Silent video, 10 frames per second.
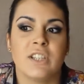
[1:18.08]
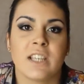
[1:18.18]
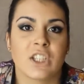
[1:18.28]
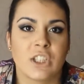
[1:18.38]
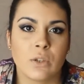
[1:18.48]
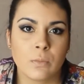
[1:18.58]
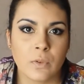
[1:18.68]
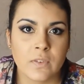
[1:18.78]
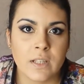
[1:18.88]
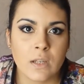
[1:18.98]
car j'ai
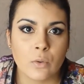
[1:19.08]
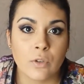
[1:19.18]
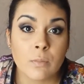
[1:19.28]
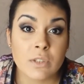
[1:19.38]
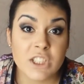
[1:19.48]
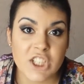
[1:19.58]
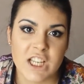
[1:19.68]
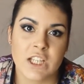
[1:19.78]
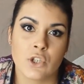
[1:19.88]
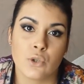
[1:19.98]
commencé le Top Body
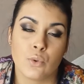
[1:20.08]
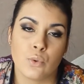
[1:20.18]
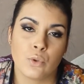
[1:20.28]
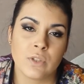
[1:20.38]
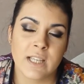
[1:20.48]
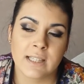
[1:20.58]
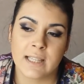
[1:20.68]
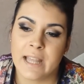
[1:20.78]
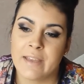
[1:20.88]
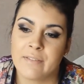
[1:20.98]
Challenge de Sonia
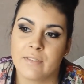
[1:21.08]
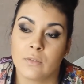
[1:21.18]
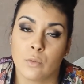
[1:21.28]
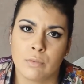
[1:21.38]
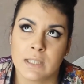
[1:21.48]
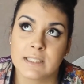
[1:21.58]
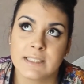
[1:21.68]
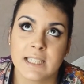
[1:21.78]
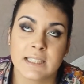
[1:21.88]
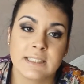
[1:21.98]
Tlev depuis lundi
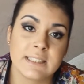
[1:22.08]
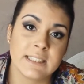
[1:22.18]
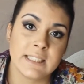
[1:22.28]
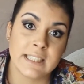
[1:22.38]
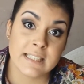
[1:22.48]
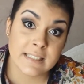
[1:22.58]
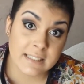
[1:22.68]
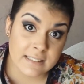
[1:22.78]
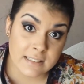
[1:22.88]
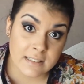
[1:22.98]
dernier. Et il y a
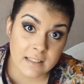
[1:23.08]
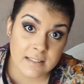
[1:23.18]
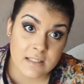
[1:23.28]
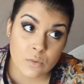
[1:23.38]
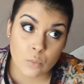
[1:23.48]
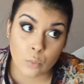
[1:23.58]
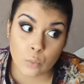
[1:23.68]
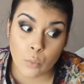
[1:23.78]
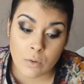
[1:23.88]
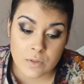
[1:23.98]
certains exercices où on
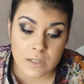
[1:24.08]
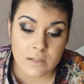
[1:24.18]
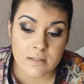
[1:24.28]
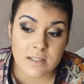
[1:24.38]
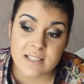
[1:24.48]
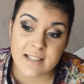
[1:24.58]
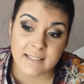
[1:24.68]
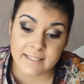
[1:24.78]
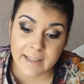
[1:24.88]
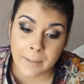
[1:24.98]
doit utiliser des
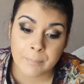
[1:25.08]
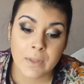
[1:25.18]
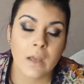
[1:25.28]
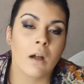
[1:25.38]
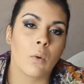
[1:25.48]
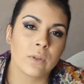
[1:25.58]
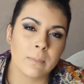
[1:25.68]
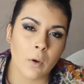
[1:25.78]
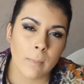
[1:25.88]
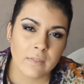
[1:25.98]
haltères. Alors au
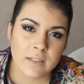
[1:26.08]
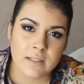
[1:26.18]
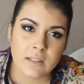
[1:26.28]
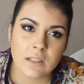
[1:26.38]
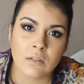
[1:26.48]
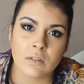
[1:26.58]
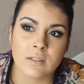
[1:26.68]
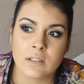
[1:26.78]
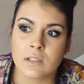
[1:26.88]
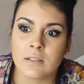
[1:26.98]
départ, on m'avait dit euh,
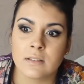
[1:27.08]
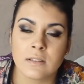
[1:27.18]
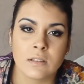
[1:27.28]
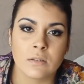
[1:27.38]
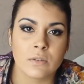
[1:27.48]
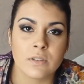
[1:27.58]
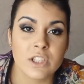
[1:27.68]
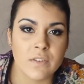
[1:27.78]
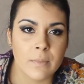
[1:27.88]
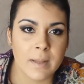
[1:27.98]
si, si, que si
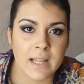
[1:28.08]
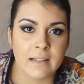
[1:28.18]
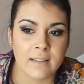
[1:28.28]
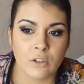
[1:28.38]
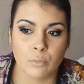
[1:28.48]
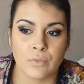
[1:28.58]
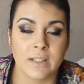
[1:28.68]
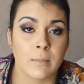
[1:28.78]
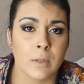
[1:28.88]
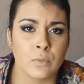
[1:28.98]
j'avais pas d'haltères, je pouvais
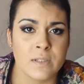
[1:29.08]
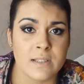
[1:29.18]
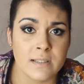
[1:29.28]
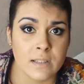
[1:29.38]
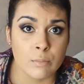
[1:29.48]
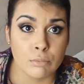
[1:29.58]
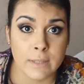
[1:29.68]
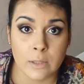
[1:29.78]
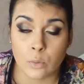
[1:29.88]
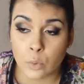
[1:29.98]
très bien utiliser des
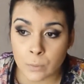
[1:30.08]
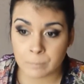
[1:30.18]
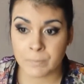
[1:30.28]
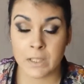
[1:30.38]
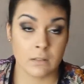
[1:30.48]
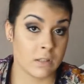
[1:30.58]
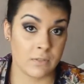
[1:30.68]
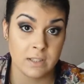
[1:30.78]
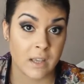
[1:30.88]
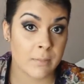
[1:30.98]
bouteilles d'eau. Ça
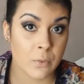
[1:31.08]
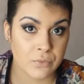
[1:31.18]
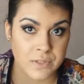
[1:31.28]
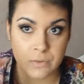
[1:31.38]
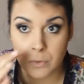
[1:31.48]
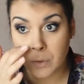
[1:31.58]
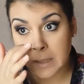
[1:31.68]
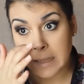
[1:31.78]
faisait très bien au fils d'eux